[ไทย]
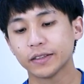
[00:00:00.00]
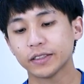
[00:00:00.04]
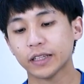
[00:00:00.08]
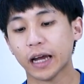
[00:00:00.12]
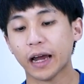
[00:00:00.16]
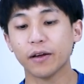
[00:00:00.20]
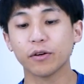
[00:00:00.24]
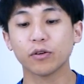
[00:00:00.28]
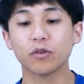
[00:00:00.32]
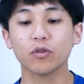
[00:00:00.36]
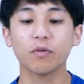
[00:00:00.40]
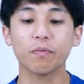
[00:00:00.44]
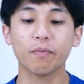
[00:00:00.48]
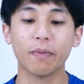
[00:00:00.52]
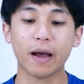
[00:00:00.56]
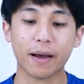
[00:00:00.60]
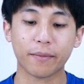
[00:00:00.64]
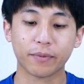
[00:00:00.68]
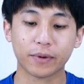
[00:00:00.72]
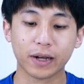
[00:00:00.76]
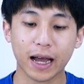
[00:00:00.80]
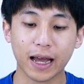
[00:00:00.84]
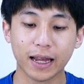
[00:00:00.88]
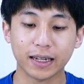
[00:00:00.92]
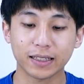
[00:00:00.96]
ใช้รูปแบ
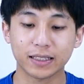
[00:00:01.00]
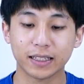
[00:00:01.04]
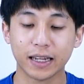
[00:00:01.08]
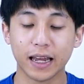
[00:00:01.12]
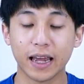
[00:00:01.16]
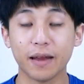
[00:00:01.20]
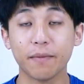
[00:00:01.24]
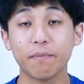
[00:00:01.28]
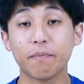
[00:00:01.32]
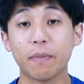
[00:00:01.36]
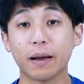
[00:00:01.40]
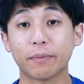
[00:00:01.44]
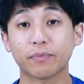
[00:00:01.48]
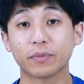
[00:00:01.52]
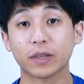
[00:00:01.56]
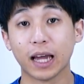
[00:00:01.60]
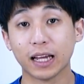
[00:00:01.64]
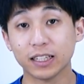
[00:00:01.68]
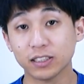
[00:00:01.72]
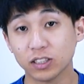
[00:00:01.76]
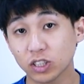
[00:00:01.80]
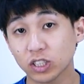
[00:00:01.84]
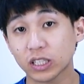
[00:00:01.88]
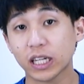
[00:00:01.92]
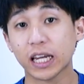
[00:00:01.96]
บการเทสแบบ
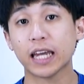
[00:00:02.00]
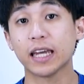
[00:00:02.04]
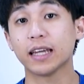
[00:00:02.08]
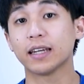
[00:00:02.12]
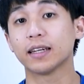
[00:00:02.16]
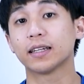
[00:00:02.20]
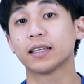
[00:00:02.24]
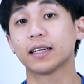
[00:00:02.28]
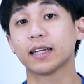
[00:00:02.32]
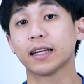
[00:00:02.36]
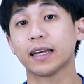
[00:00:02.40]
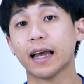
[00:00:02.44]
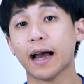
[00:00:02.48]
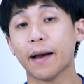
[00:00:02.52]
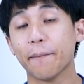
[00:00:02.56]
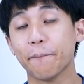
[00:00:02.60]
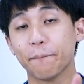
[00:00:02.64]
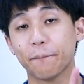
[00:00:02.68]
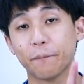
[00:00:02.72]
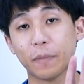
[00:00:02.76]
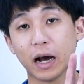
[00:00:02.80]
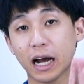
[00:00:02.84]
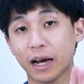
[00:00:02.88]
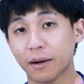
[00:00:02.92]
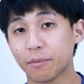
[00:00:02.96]
ทัชสกรีนนะครับ
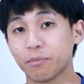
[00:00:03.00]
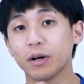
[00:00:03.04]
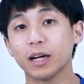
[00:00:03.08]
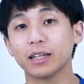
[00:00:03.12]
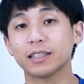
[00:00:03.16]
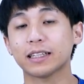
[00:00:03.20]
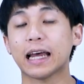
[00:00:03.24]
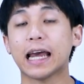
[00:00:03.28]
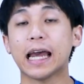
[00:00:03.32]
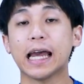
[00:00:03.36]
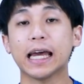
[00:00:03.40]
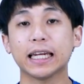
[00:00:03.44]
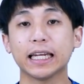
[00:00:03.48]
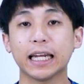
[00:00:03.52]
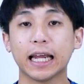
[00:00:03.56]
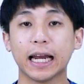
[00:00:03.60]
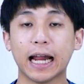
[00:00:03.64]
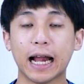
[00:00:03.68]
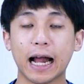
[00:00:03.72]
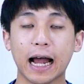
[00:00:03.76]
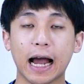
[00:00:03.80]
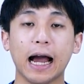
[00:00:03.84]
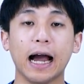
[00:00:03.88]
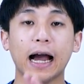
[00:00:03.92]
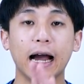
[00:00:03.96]
เปิดเพื่อเทสเนี่ย
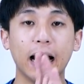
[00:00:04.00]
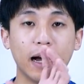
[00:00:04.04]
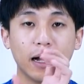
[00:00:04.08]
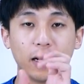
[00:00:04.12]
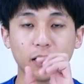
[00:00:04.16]
นะฮะ